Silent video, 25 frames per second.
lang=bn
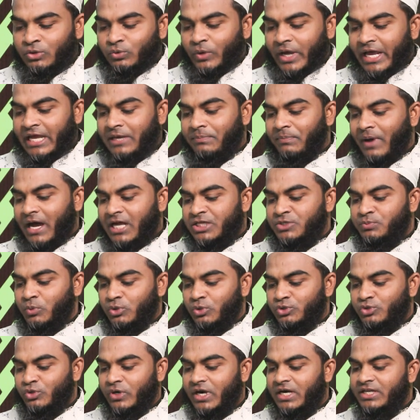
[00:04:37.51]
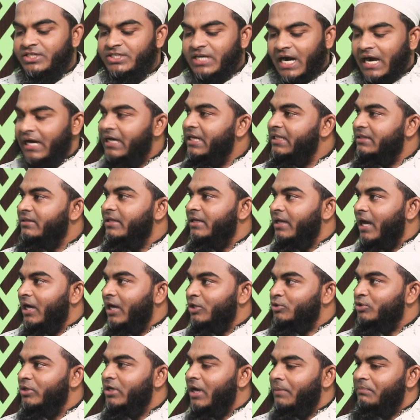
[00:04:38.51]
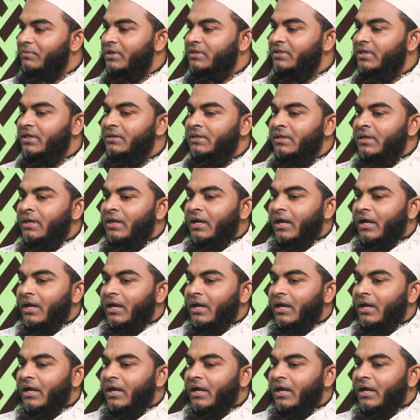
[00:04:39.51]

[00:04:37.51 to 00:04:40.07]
তো এই পাঁচ বছরের জার্নিতে আসলে আপনাদের